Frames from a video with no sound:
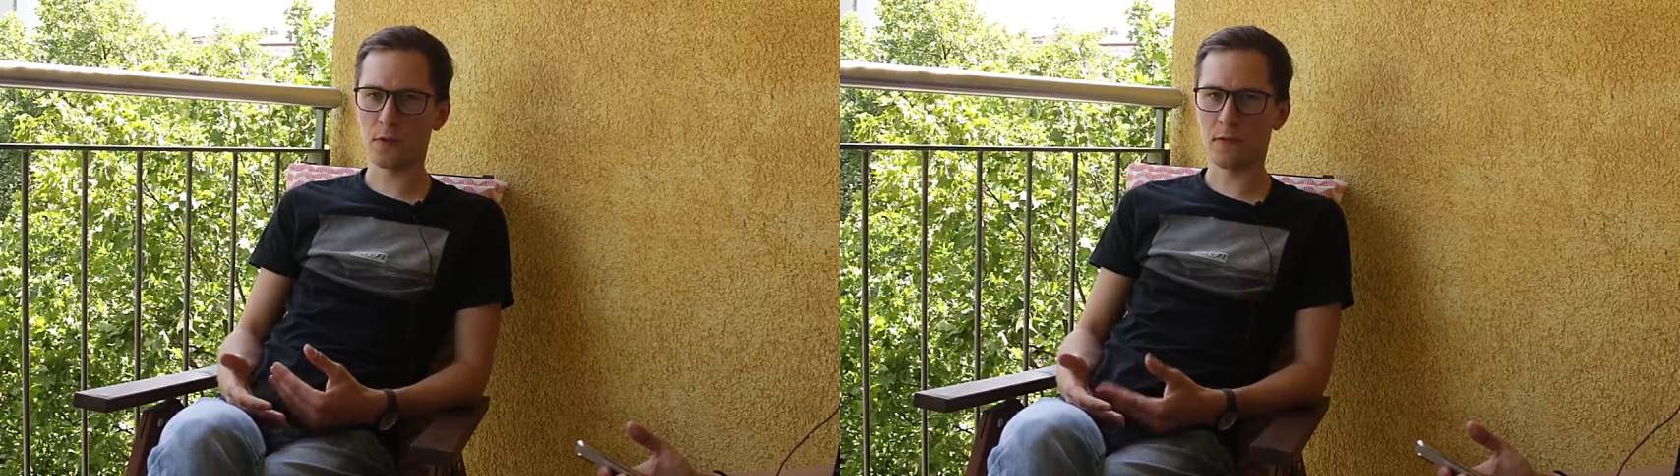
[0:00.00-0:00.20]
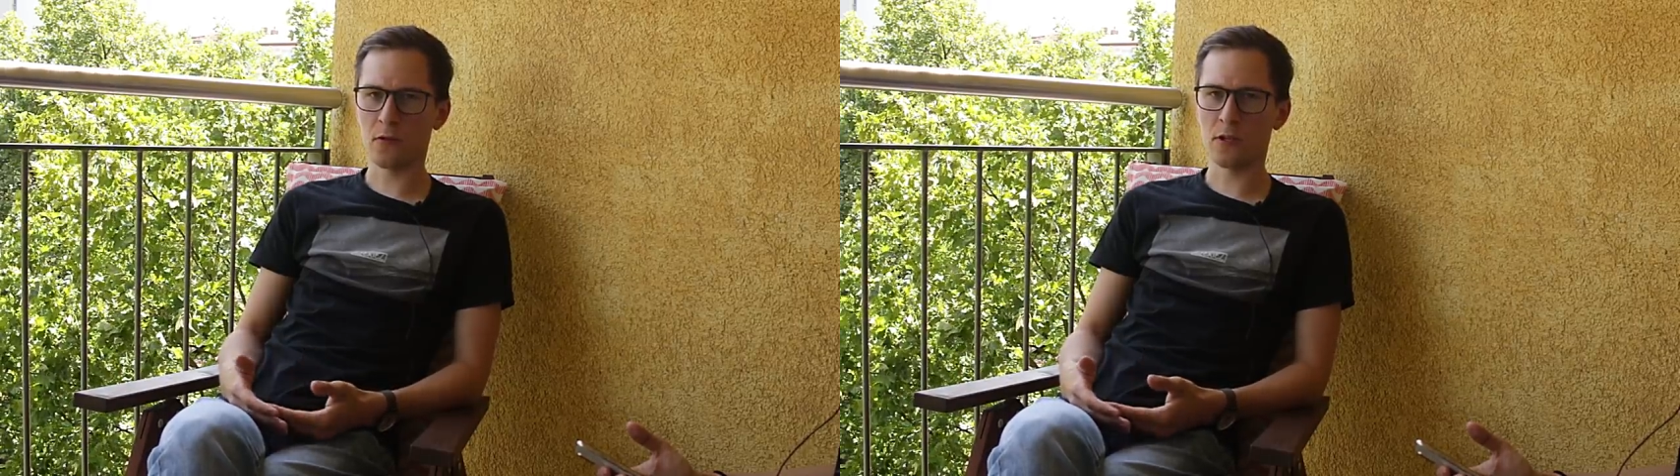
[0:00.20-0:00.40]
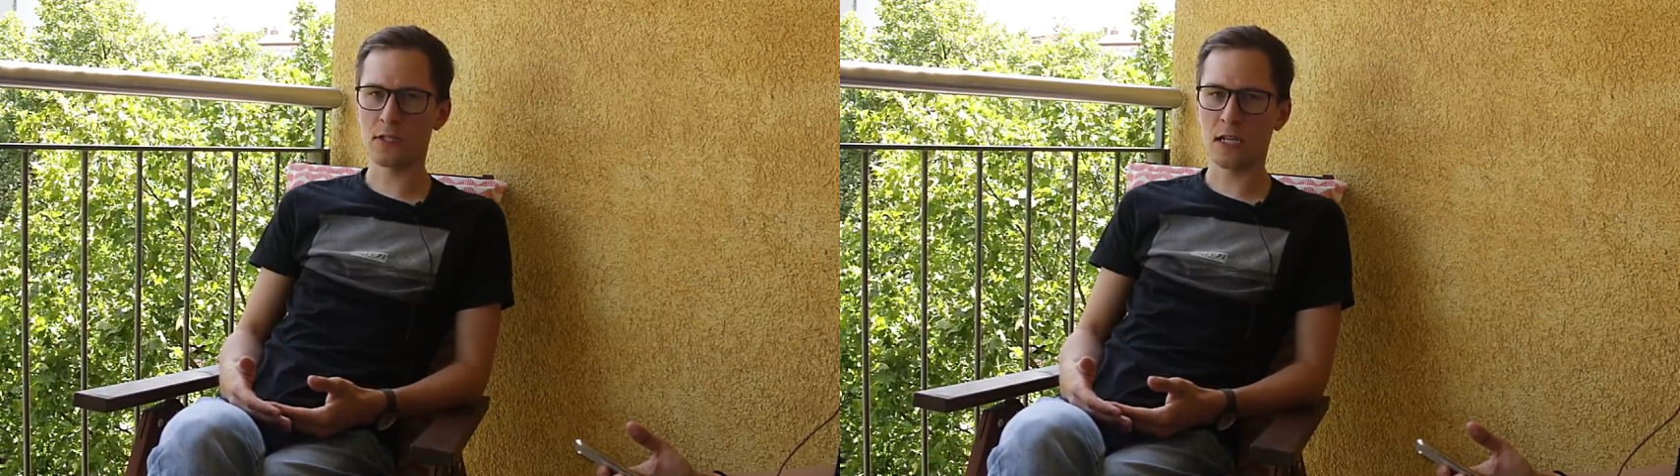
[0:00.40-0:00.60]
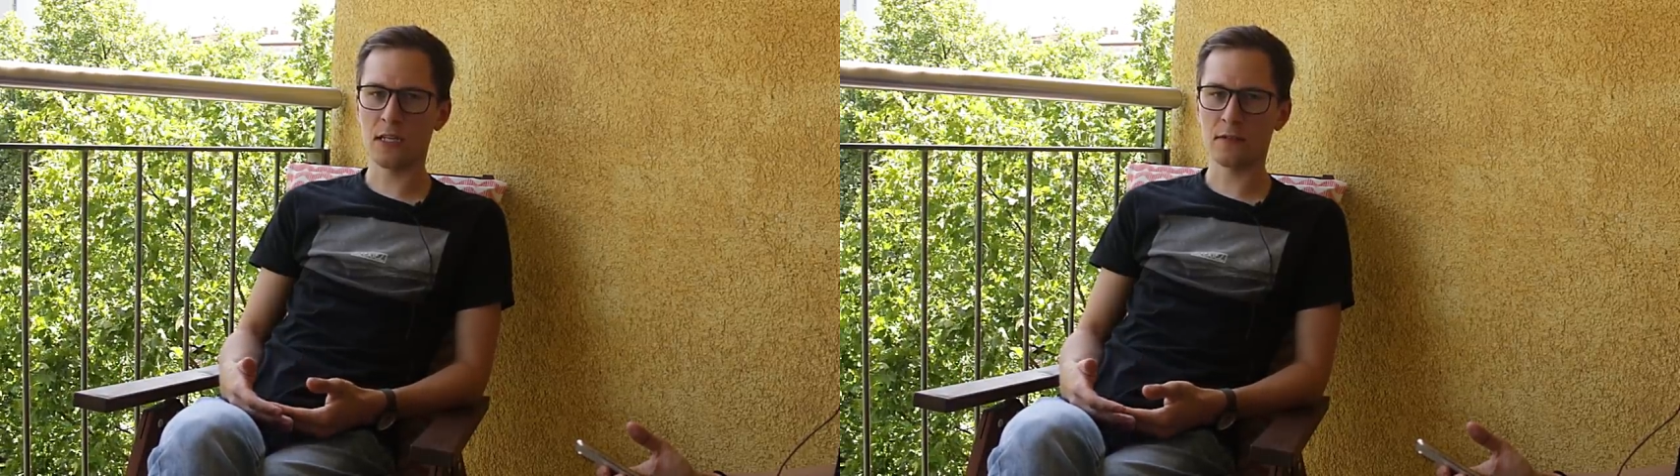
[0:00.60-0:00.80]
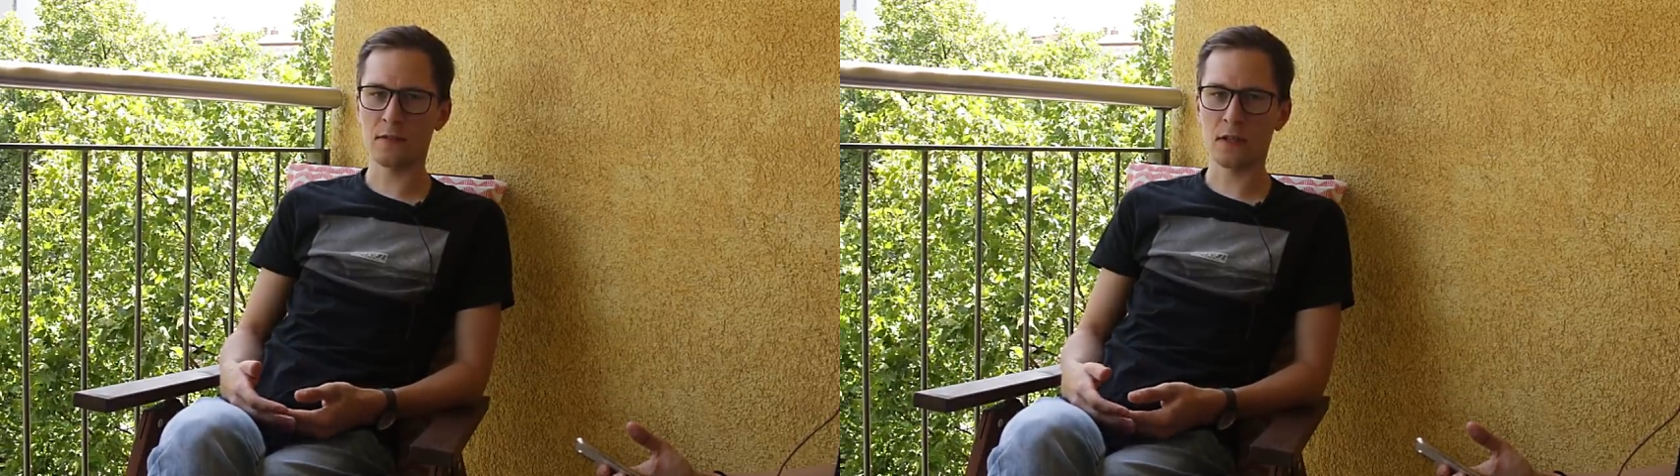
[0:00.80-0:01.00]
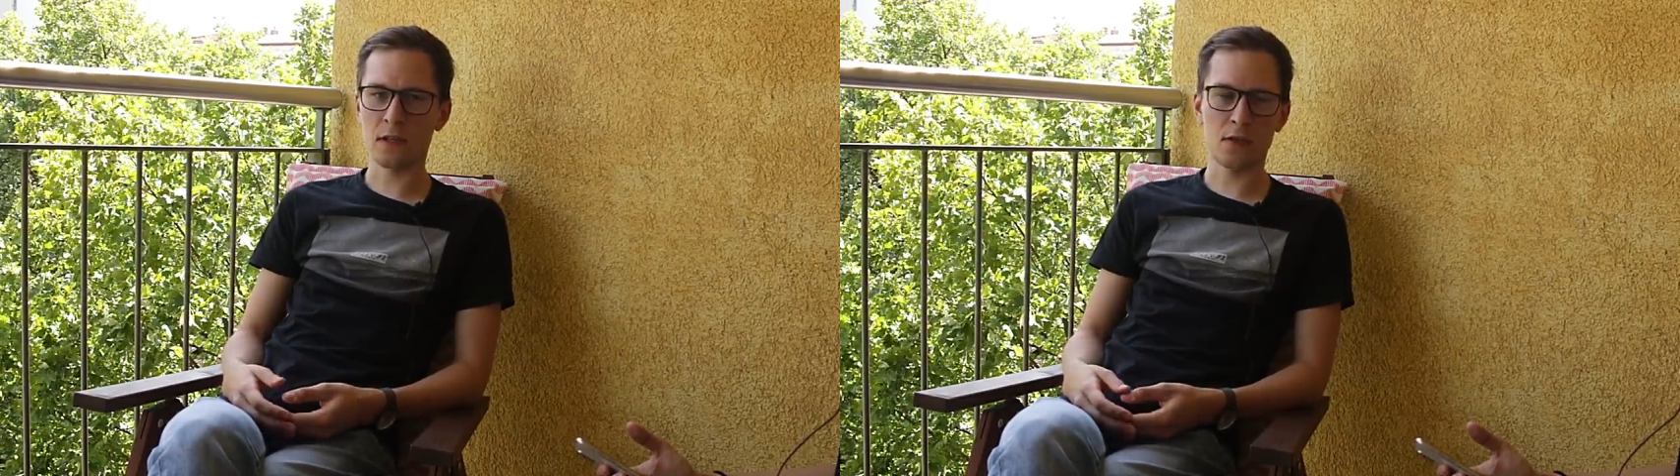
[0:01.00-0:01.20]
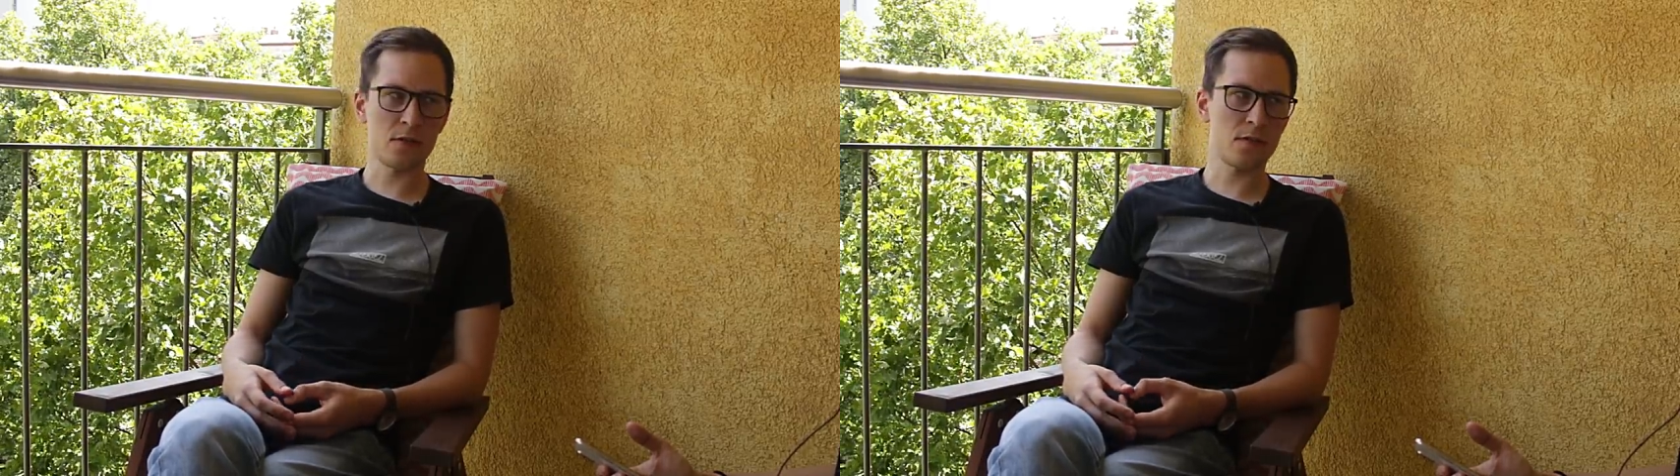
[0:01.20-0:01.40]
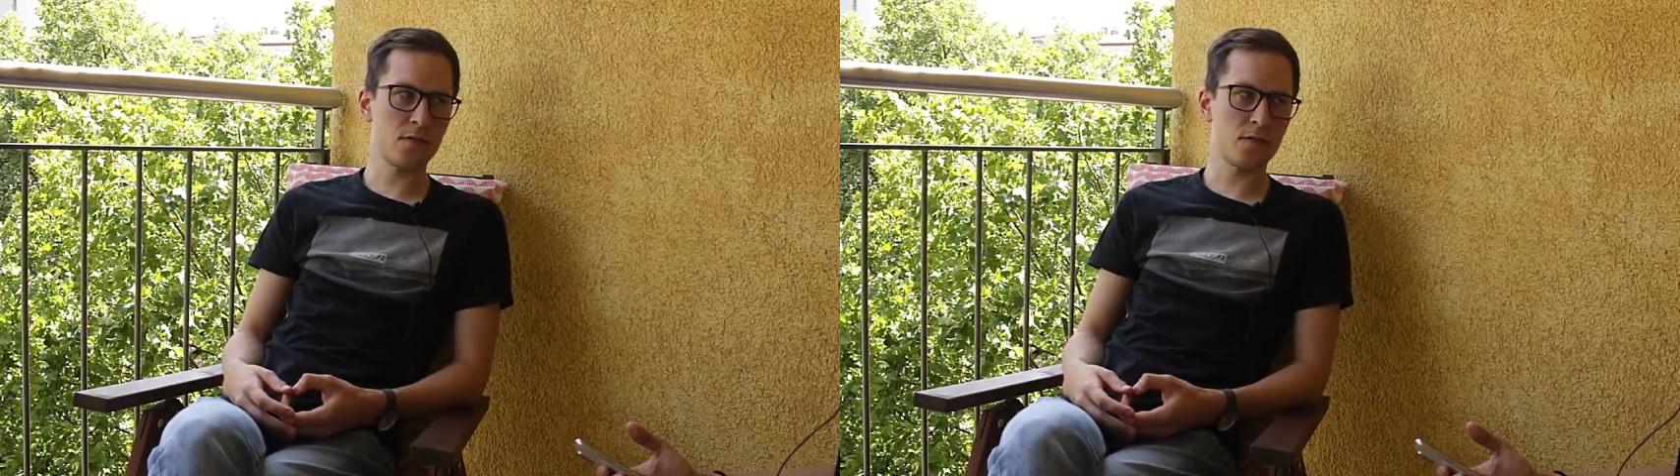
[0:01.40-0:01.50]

довольно изолирована от